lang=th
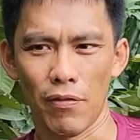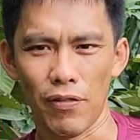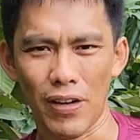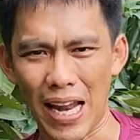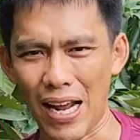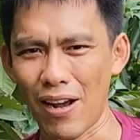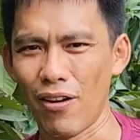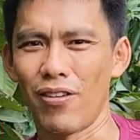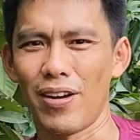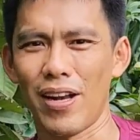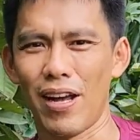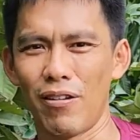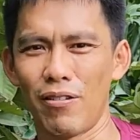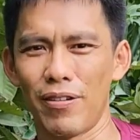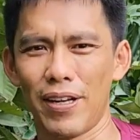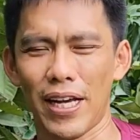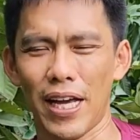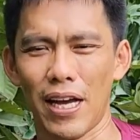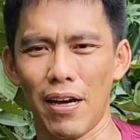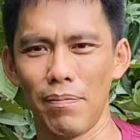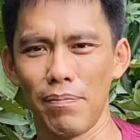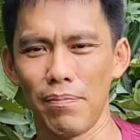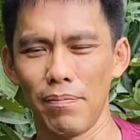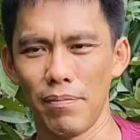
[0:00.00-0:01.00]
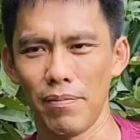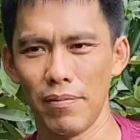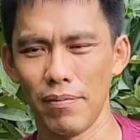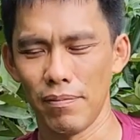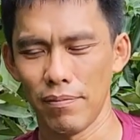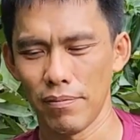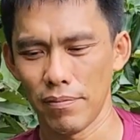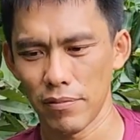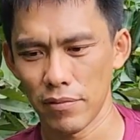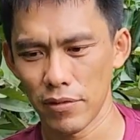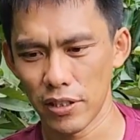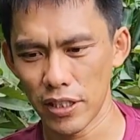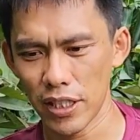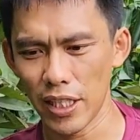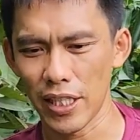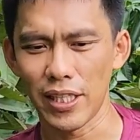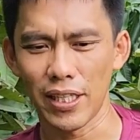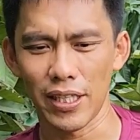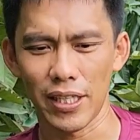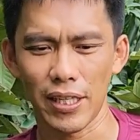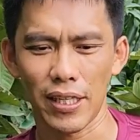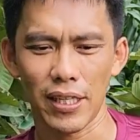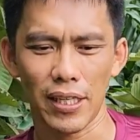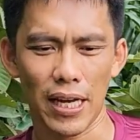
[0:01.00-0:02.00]
ฝรั่งของเรานะครับ ซึ่ง
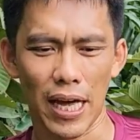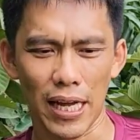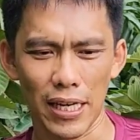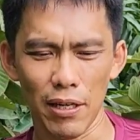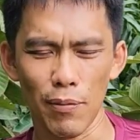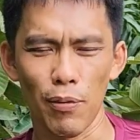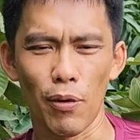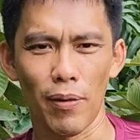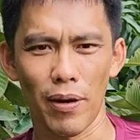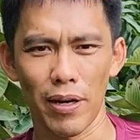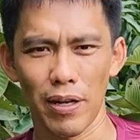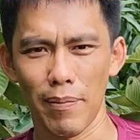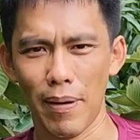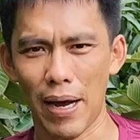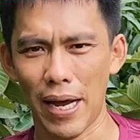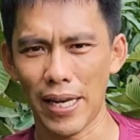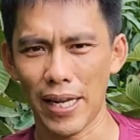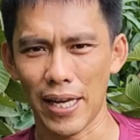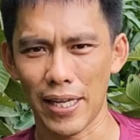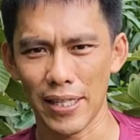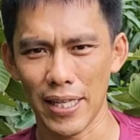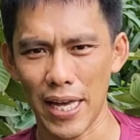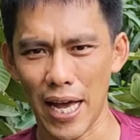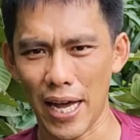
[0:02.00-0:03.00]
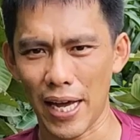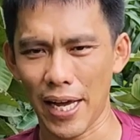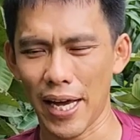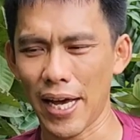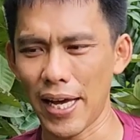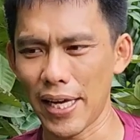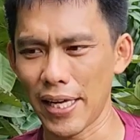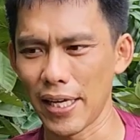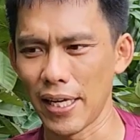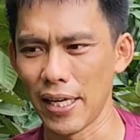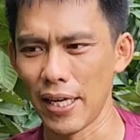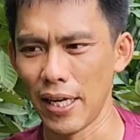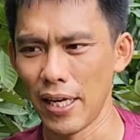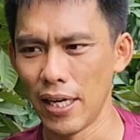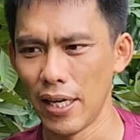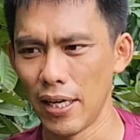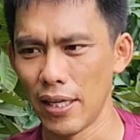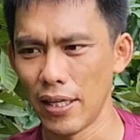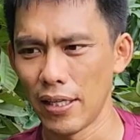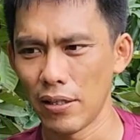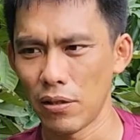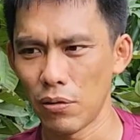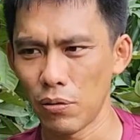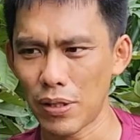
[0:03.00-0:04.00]
การที่ผมอธิบายเนี่ยอยากให้
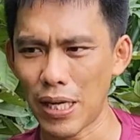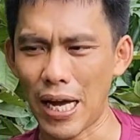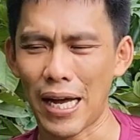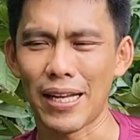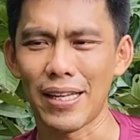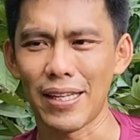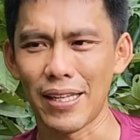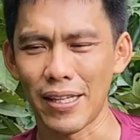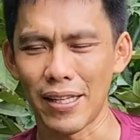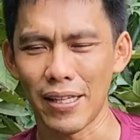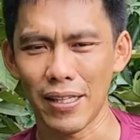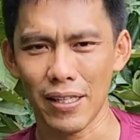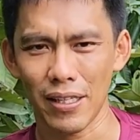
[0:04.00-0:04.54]
ทุกท่าน